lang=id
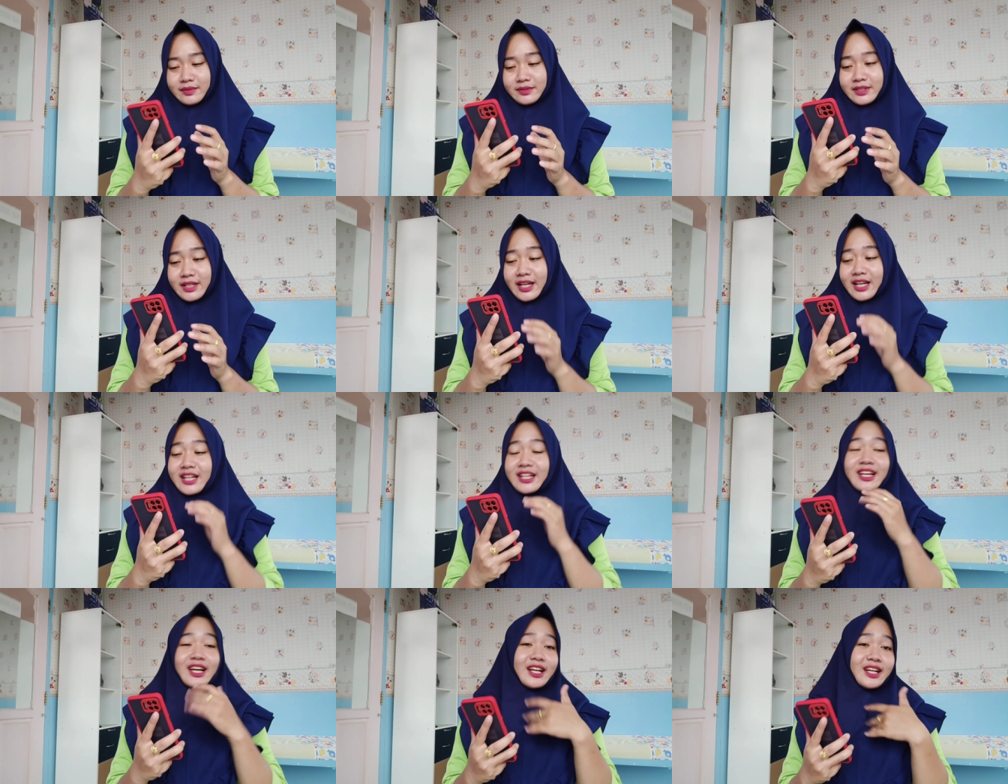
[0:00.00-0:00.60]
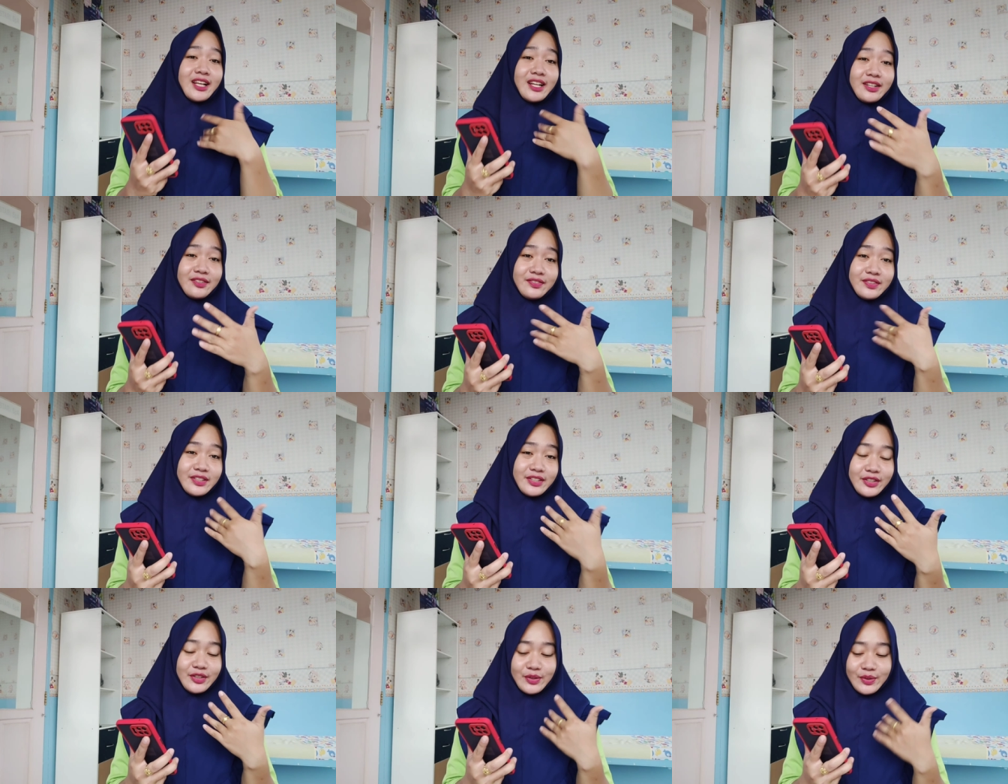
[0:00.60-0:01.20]
Saya lihat dari
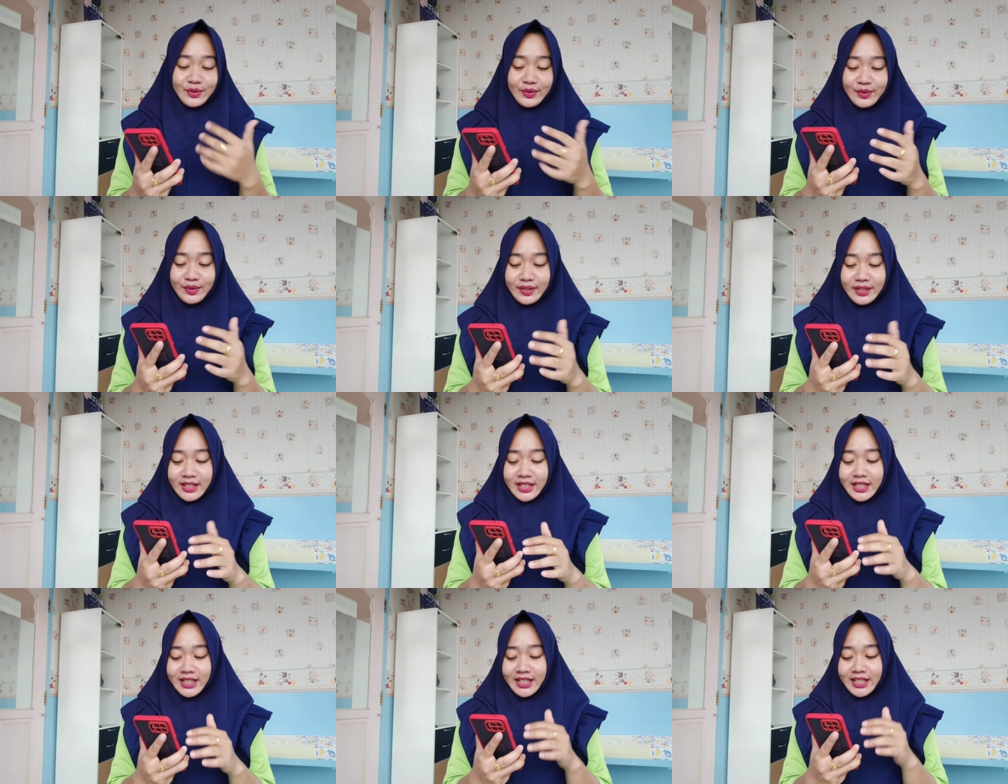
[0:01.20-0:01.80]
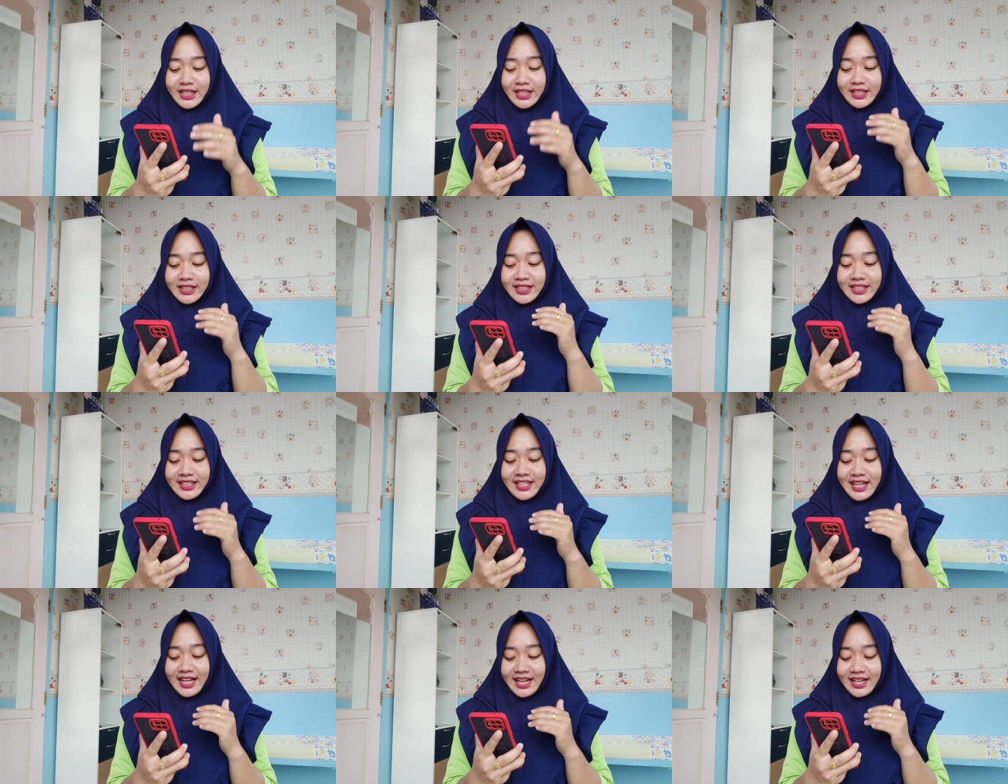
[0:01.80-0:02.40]
video
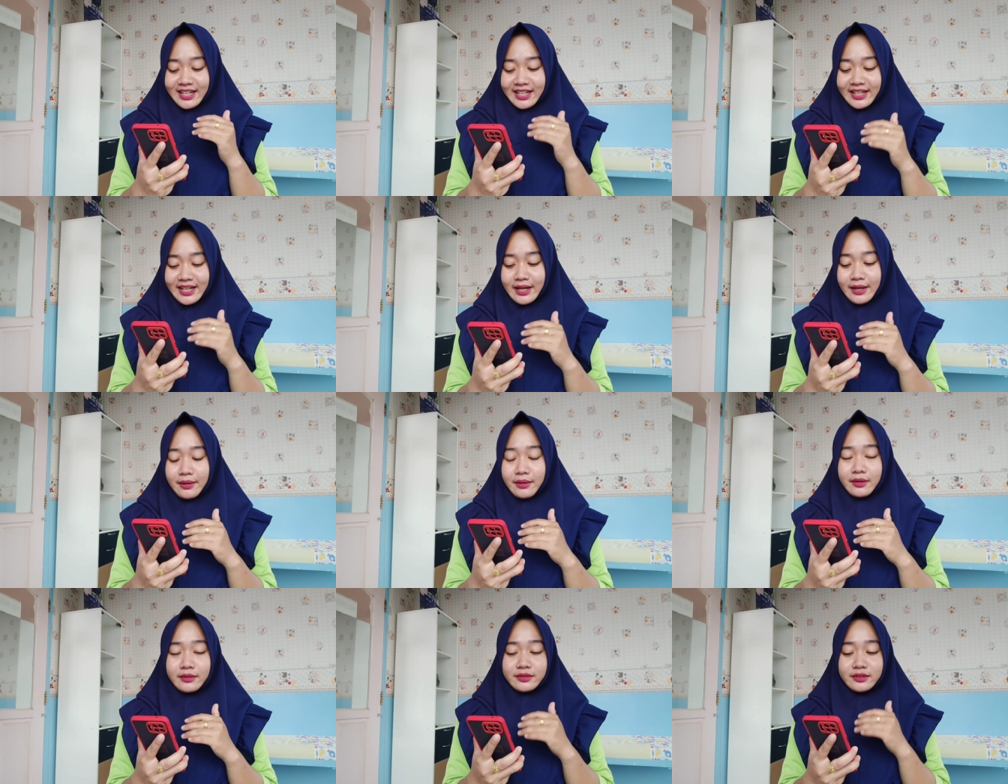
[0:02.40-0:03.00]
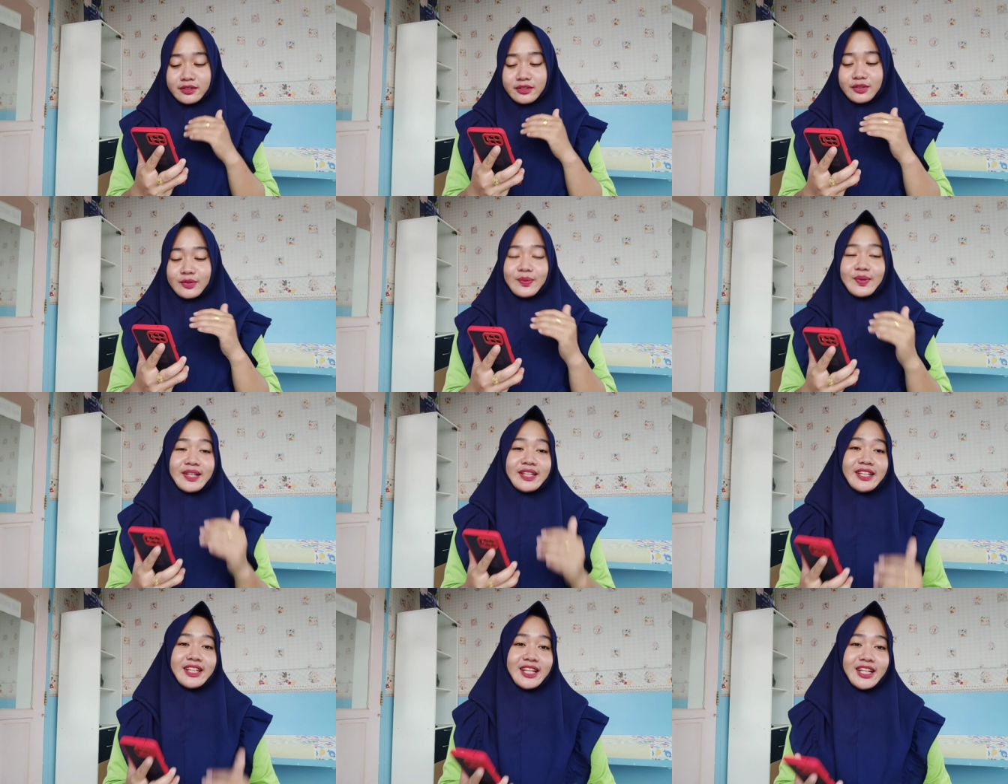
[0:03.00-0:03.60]
tidak ada yang
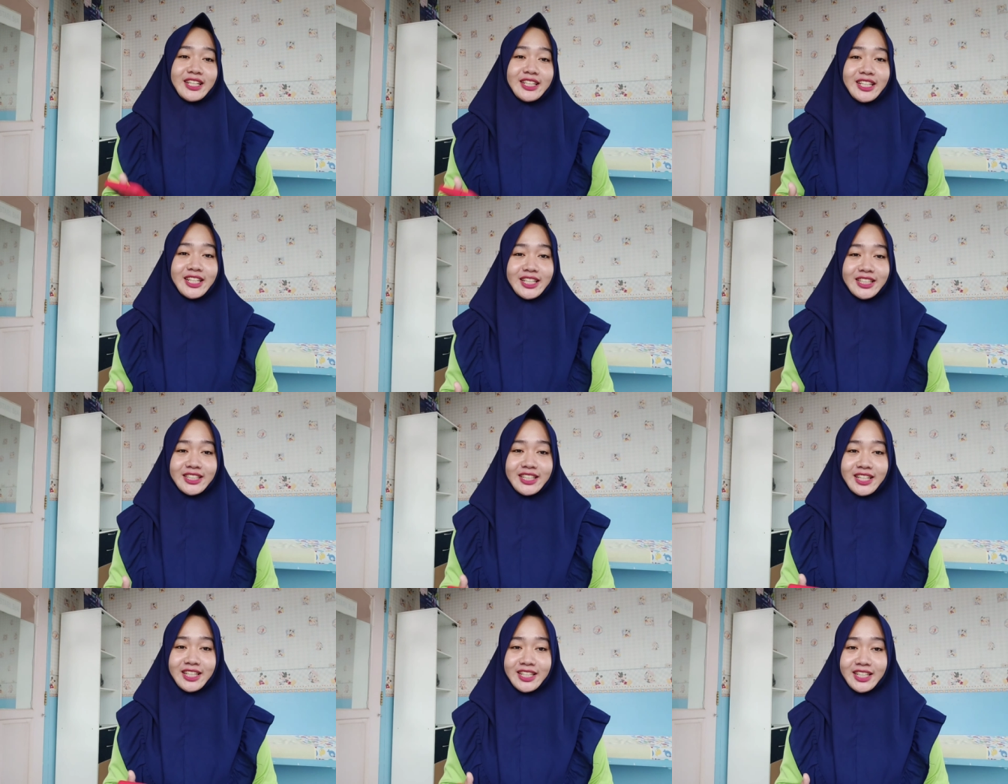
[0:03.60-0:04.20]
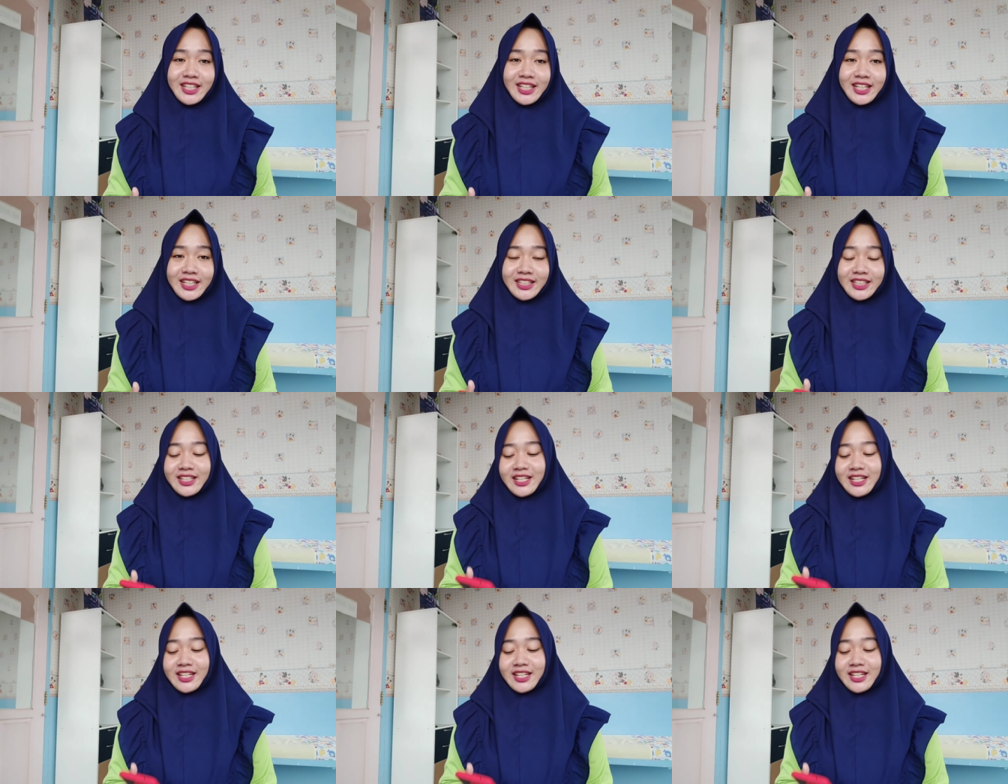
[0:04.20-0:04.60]
sesuai dengan kriteria,